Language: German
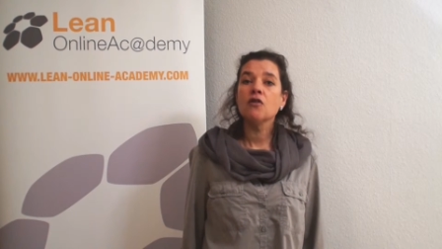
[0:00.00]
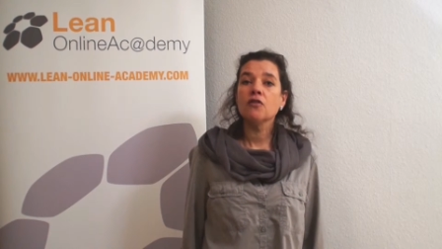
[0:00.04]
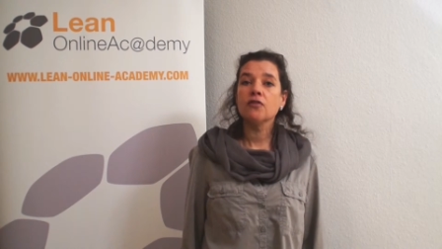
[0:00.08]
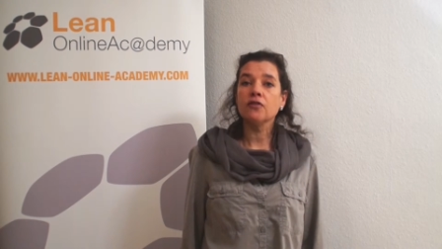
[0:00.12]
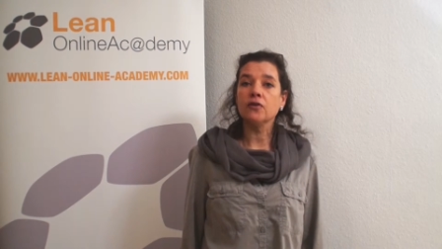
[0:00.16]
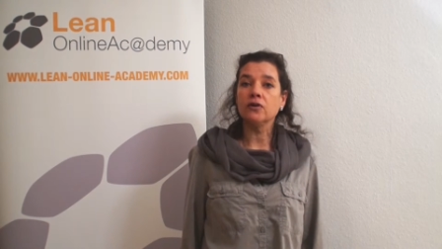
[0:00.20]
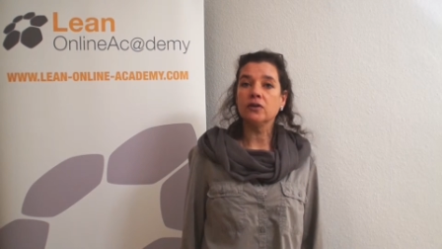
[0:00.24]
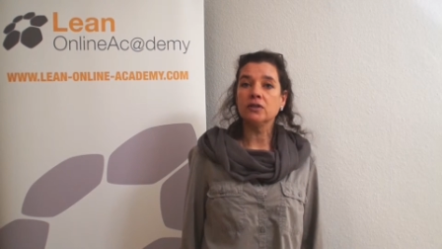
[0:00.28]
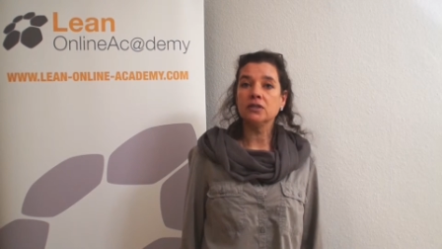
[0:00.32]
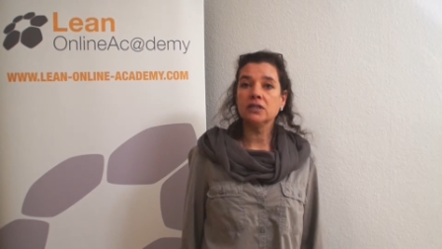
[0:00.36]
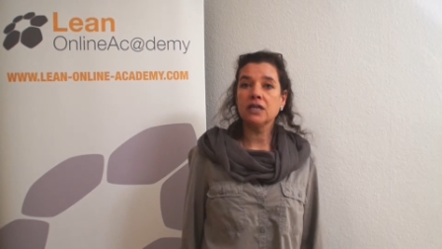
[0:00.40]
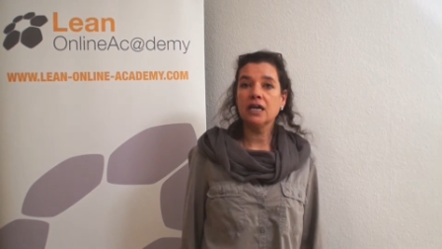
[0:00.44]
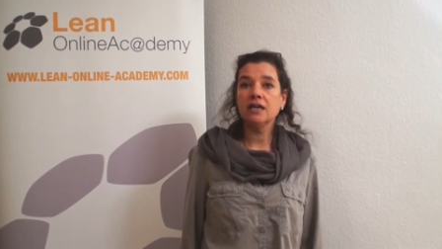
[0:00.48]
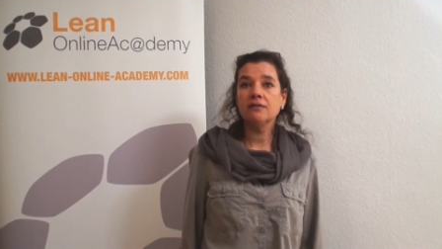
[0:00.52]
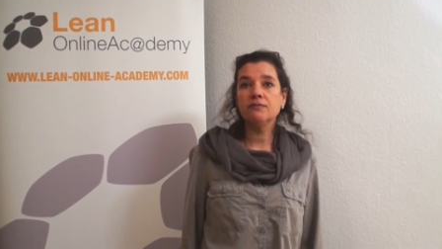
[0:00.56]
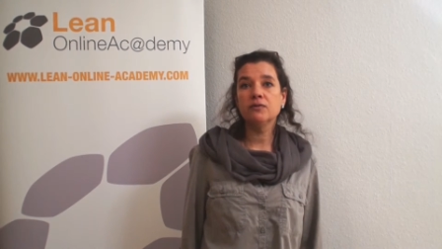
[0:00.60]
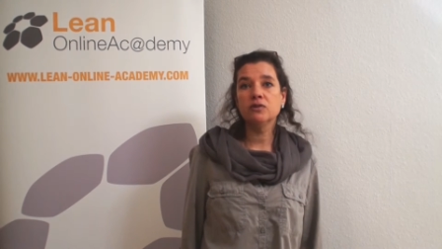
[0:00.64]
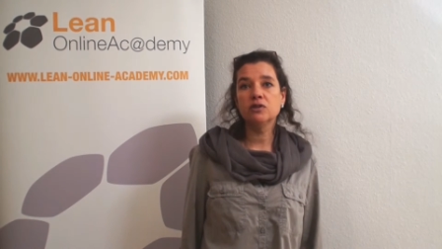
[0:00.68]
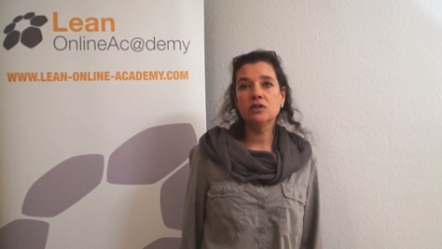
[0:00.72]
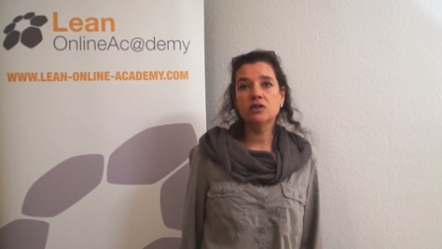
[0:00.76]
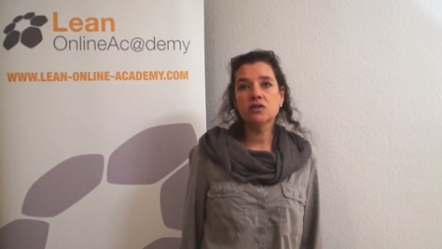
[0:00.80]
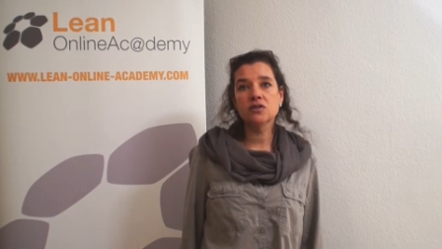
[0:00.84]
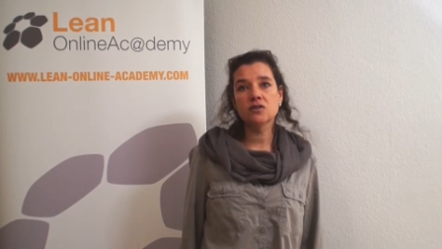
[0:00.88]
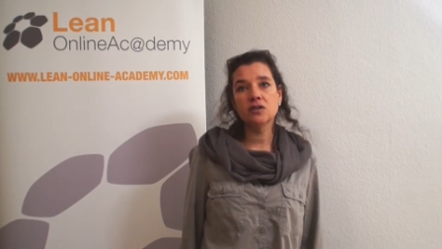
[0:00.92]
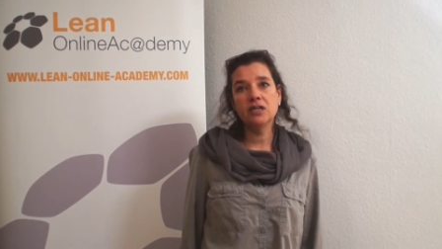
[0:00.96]
Thorndike
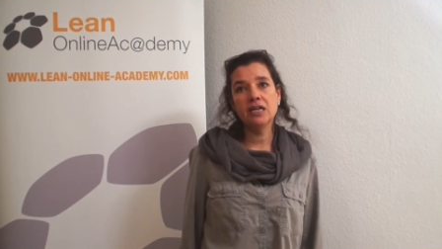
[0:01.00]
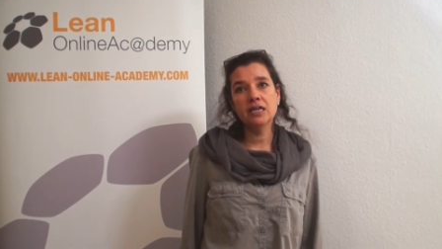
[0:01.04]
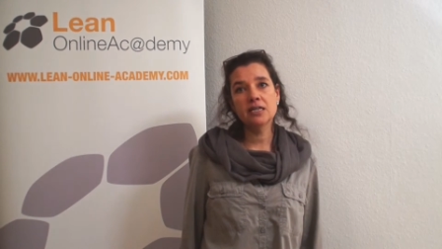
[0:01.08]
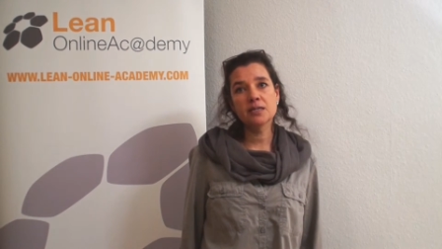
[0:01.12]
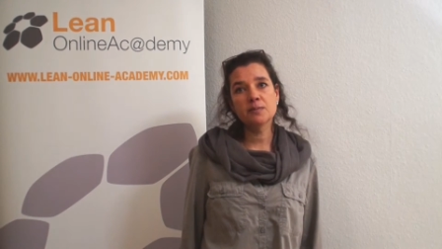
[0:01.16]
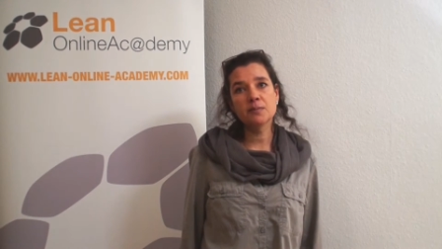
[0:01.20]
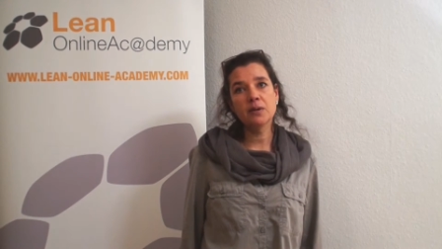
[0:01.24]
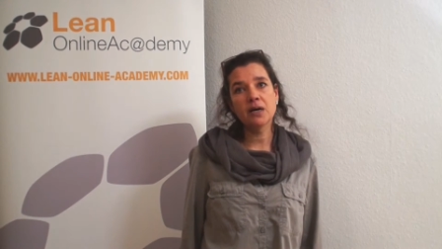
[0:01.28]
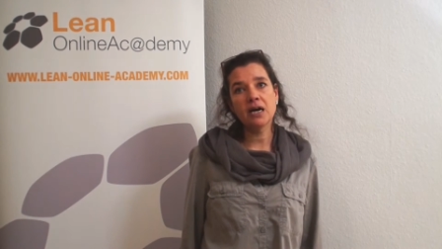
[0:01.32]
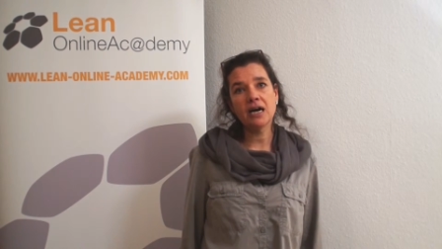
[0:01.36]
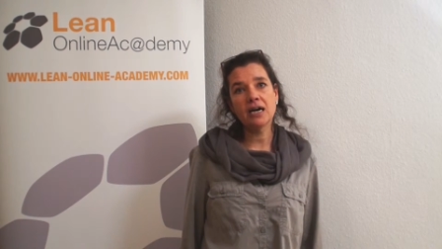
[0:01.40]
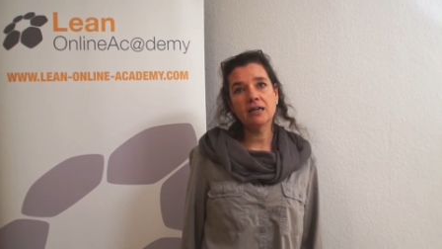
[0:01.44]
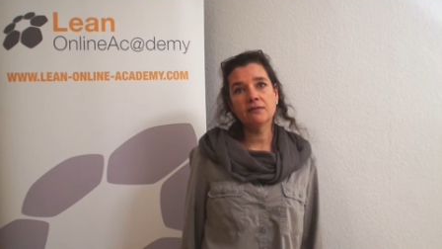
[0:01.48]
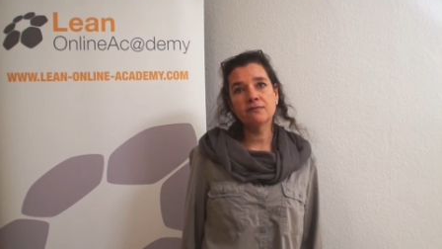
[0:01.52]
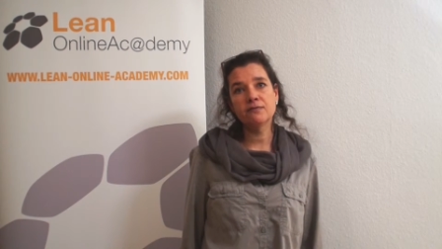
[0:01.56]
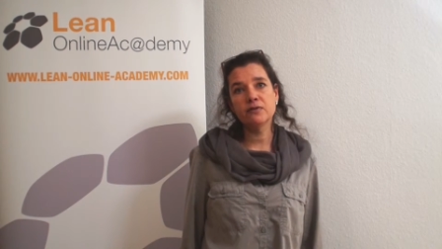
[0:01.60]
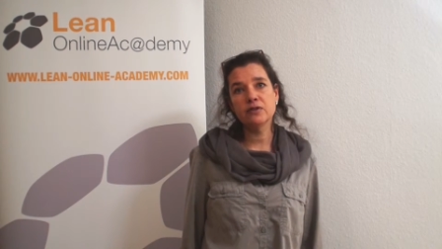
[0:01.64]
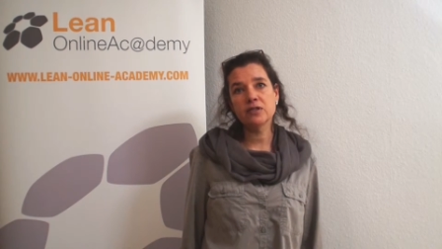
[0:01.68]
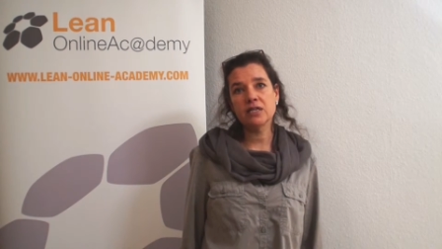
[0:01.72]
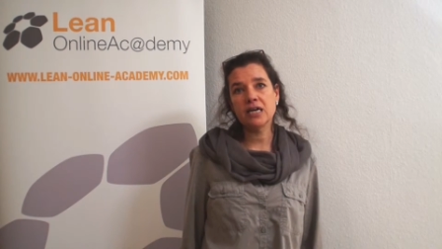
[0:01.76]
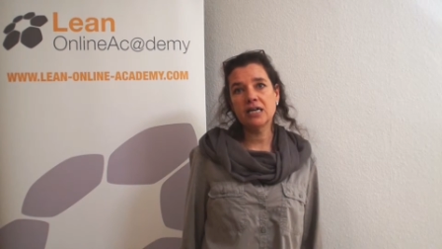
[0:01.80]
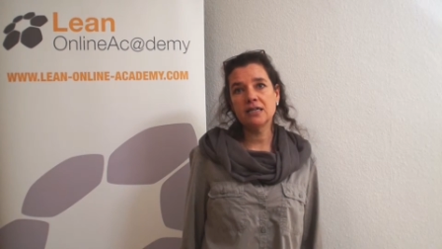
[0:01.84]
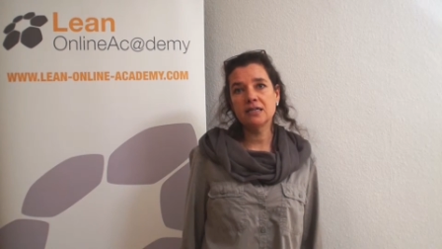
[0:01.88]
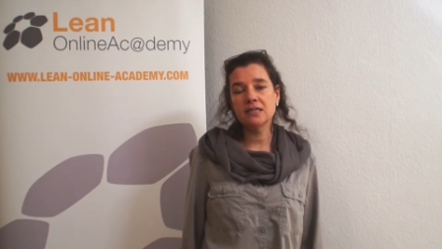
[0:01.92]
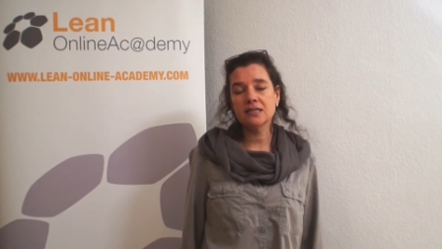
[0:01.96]
wurde zunächst bekannt für
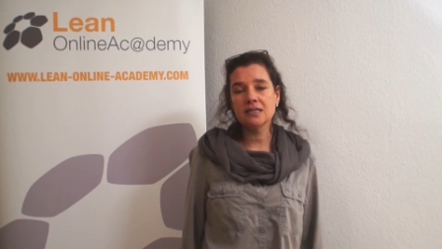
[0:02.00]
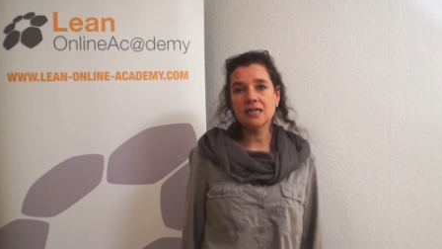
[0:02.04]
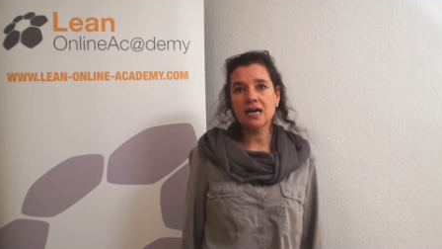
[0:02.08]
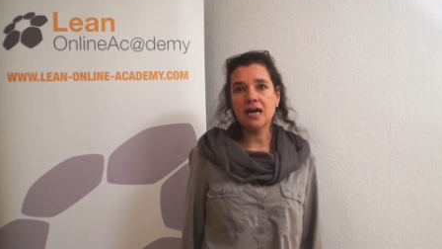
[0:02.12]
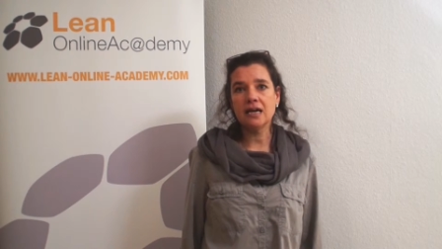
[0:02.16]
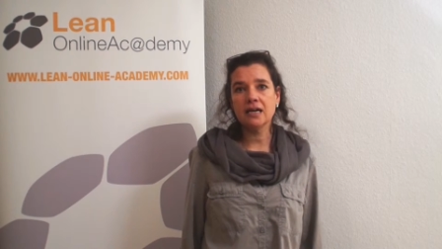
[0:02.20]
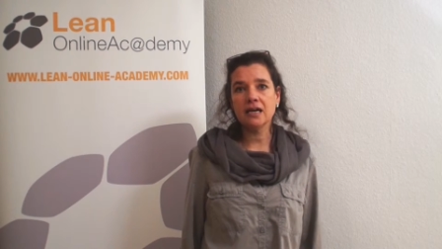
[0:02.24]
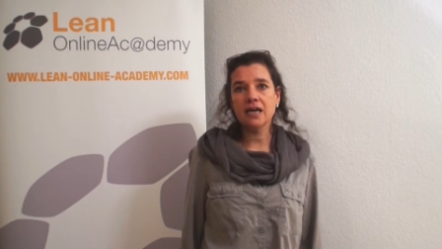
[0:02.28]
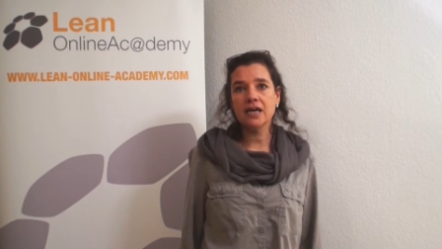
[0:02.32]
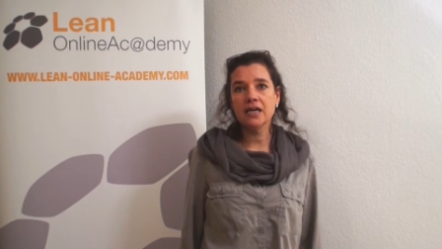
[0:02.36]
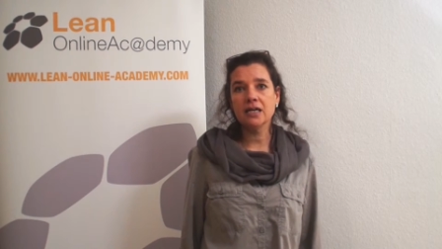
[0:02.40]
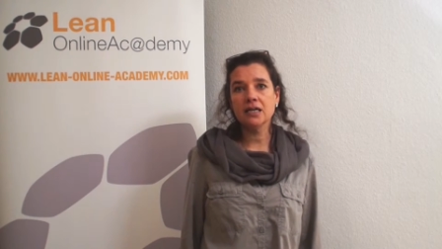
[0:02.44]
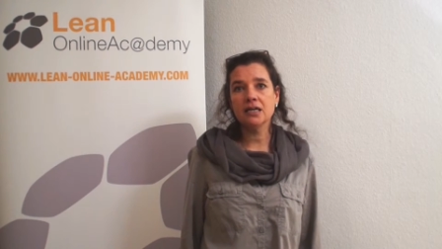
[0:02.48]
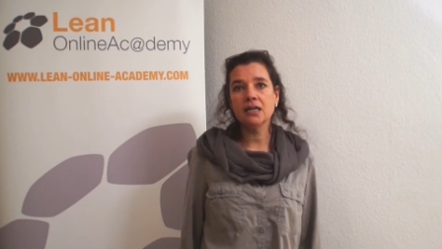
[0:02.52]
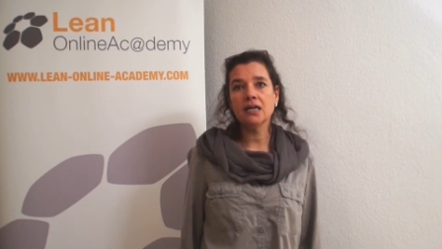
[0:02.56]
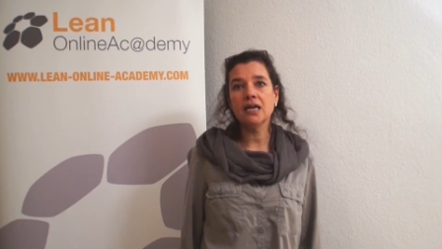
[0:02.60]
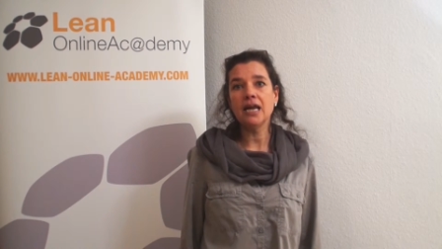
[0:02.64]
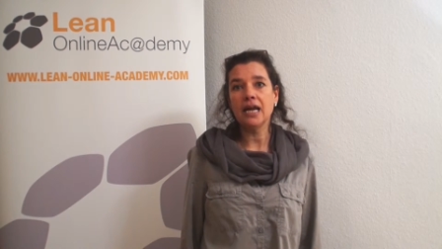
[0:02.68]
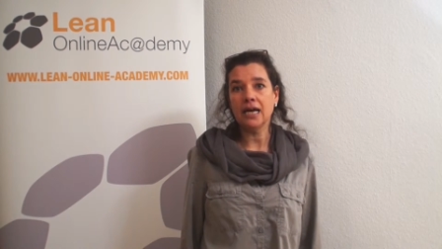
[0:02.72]
seine zahlreichen